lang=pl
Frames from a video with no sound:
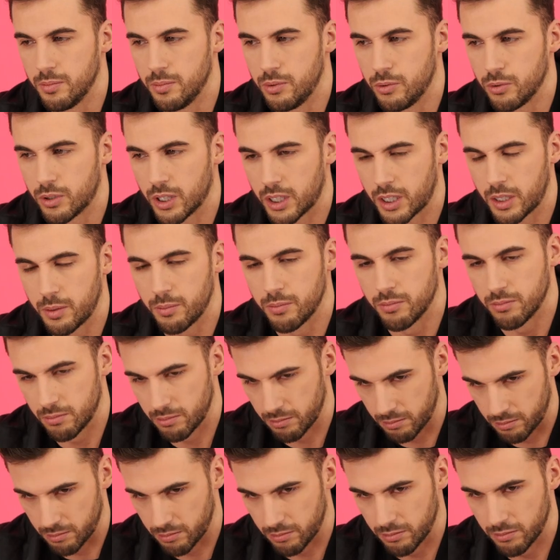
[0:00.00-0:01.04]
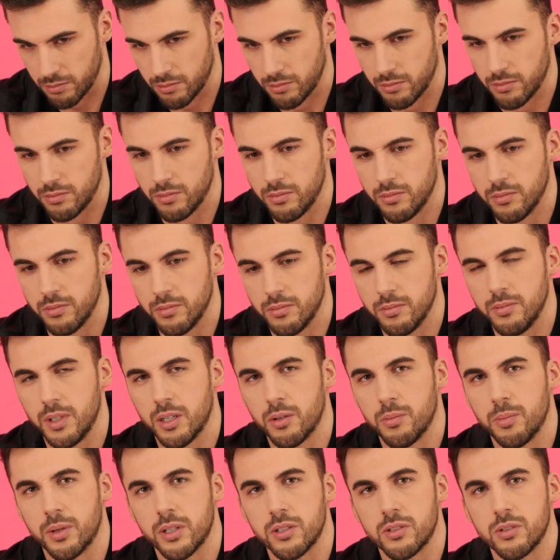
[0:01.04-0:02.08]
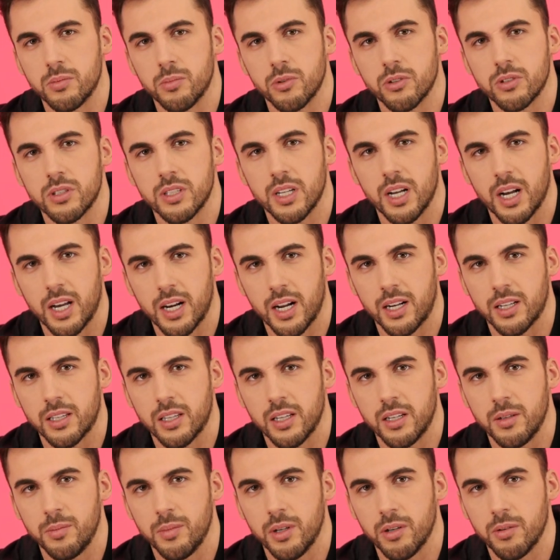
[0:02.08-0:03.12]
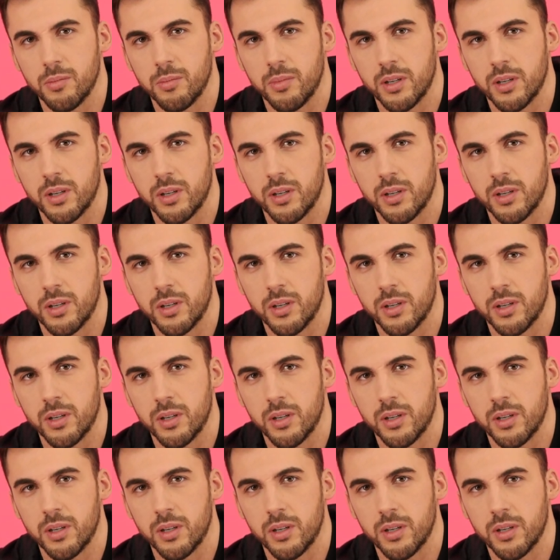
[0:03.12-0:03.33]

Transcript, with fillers: był takim Y, miał bardzo mocny charakter, miał